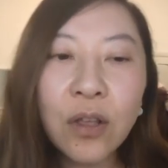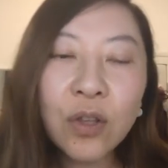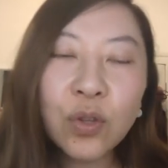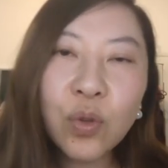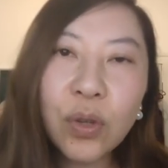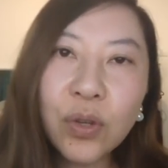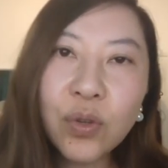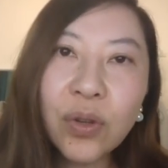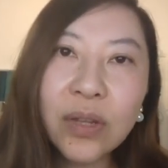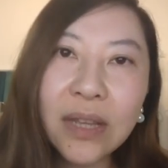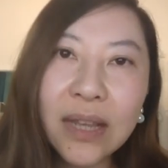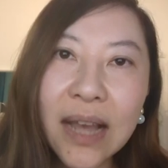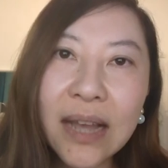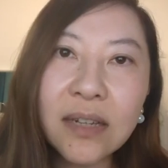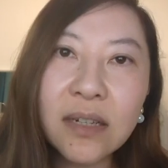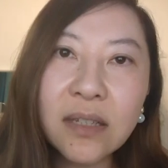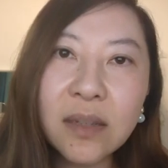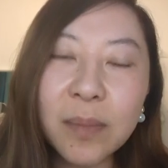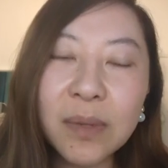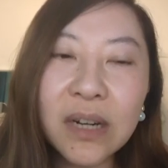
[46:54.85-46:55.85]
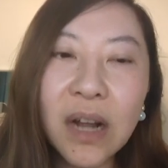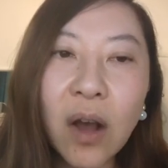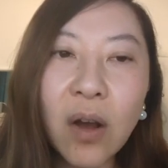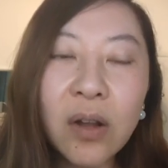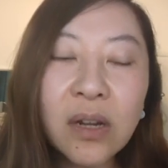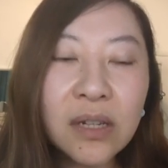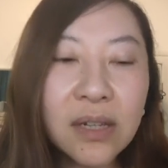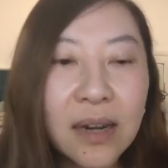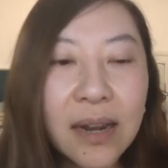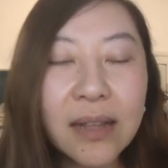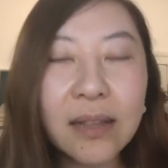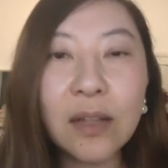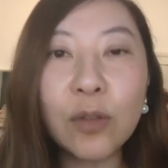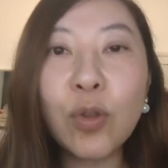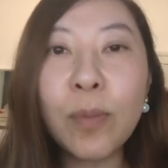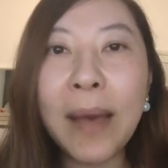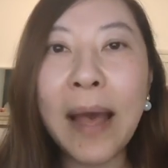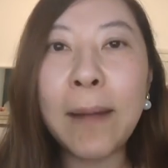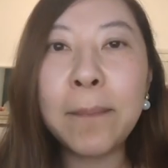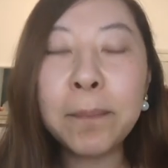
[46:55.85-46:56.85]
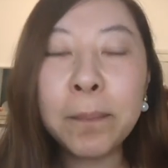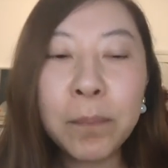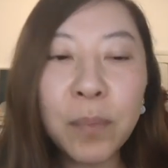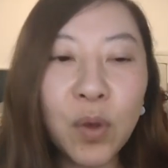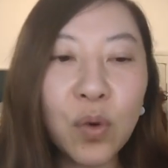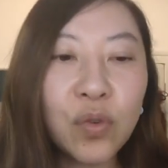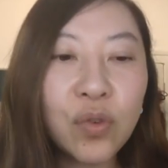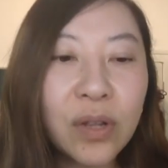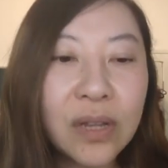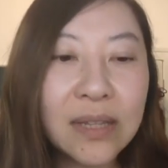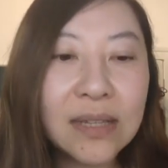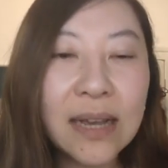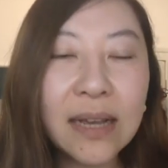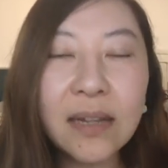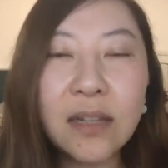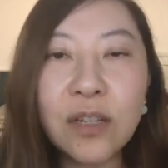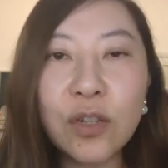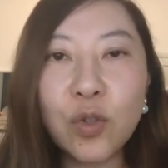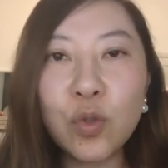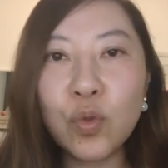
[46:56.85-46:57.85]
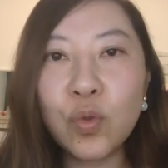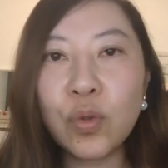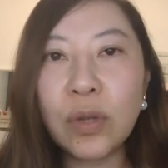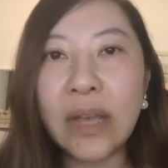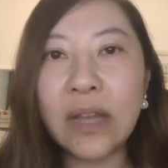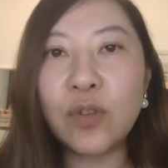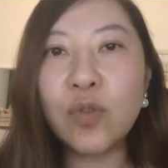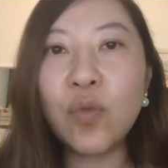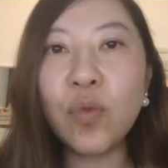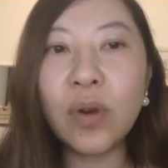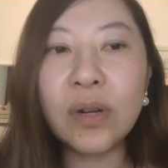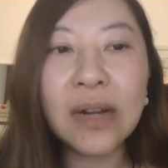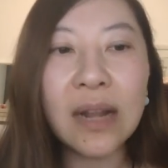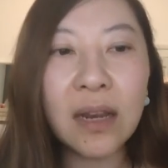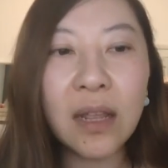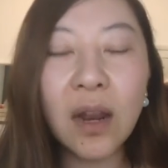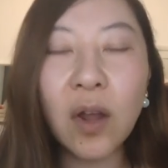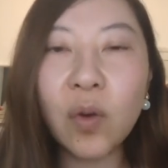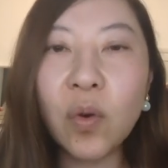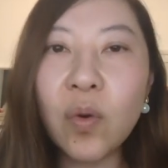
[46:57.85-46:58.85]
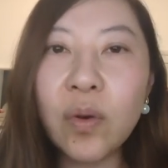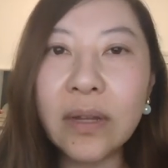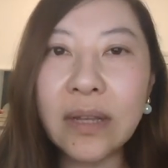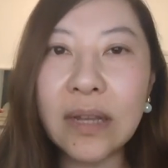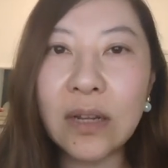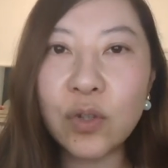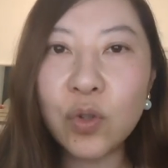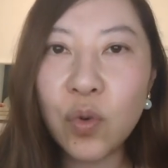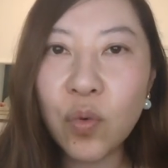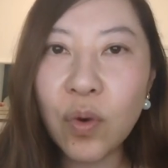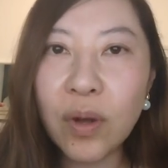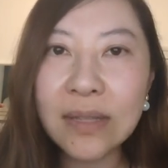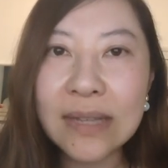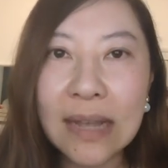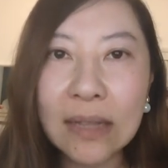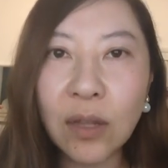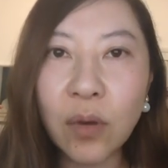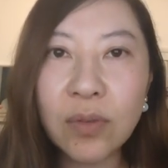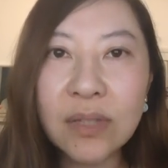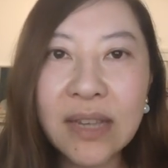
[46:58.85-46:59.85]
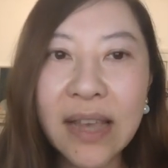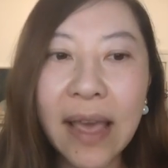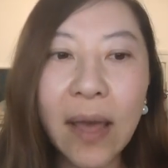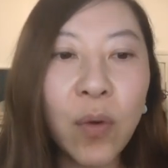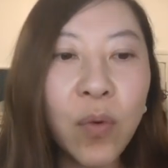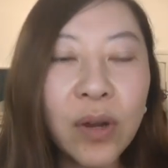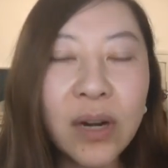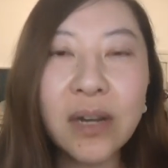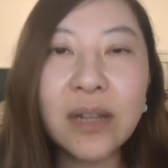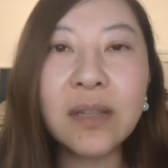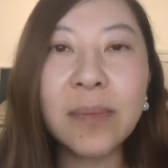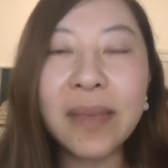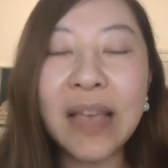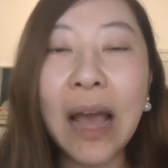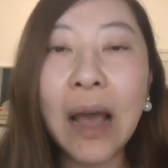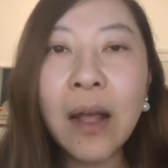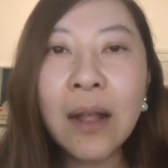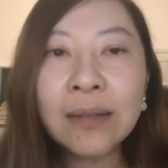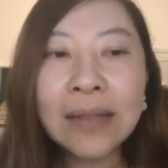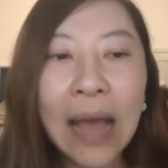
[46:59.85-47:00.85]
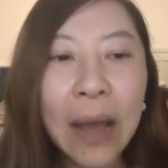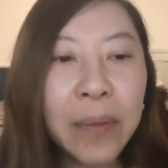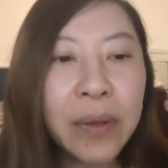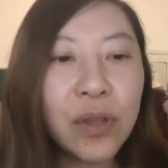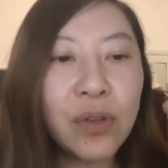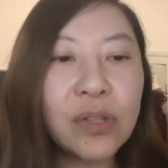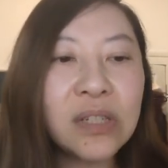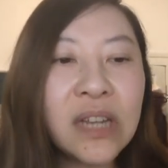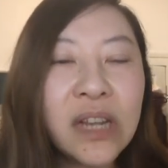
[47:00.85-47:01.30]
所以说，你看是怎么着之类的，对吧？比如说你在跟给中国让你老公给中国再投钱，或者是怎么样，他会以